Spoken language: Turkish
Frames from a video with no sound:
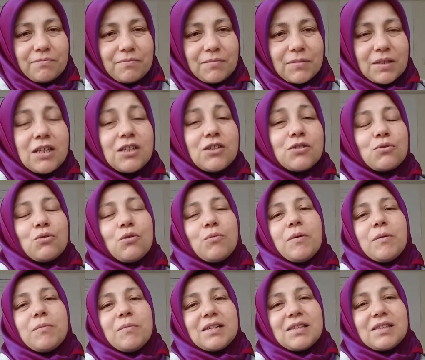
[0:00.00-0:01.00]
hiç
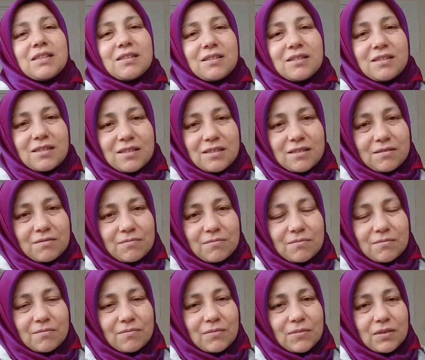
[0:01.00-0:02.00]
kopamazsınız.
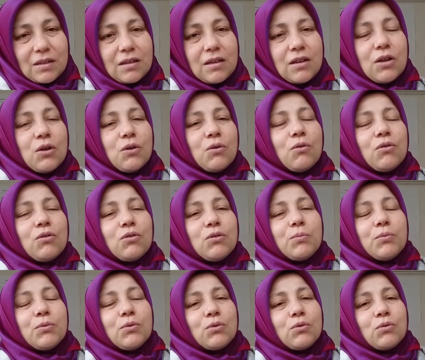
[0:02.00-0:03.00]
Onu
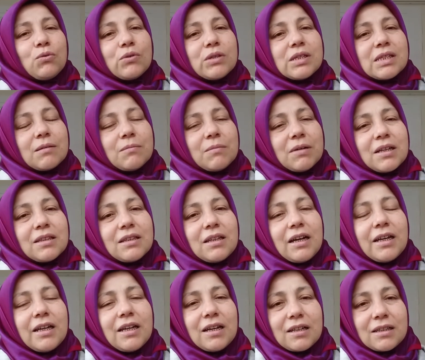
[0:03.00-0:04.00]
bulduğunuz zaman da
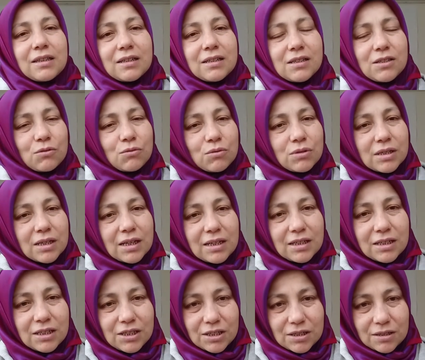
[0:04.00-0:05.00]
hayatınız
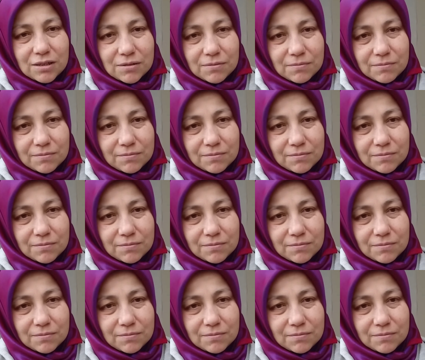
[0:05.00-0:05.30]
güzelleşir